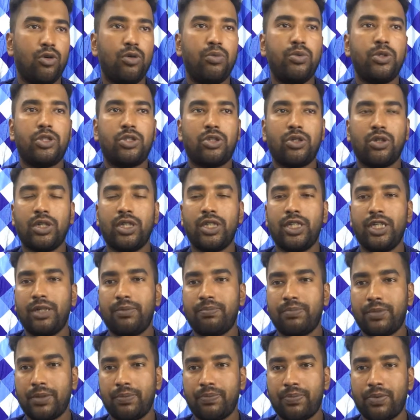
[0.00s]
অবশ্যই
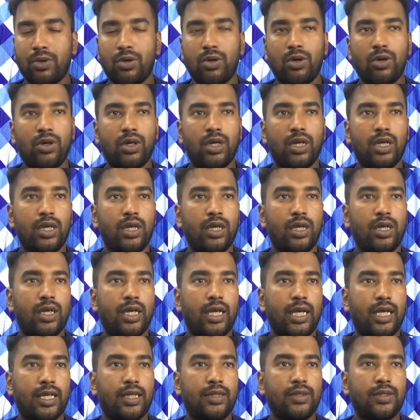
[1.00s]
ইএফটি প্রোর
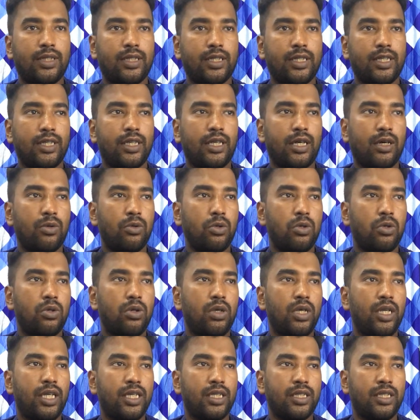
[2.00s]
এখান থেকে ডাউনলোড
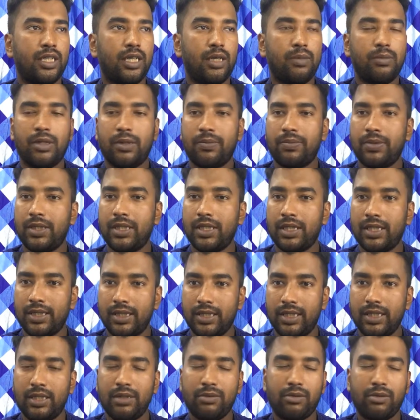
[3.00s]
লিঙ্কটি আমি আপনাদেরকে দিয়ে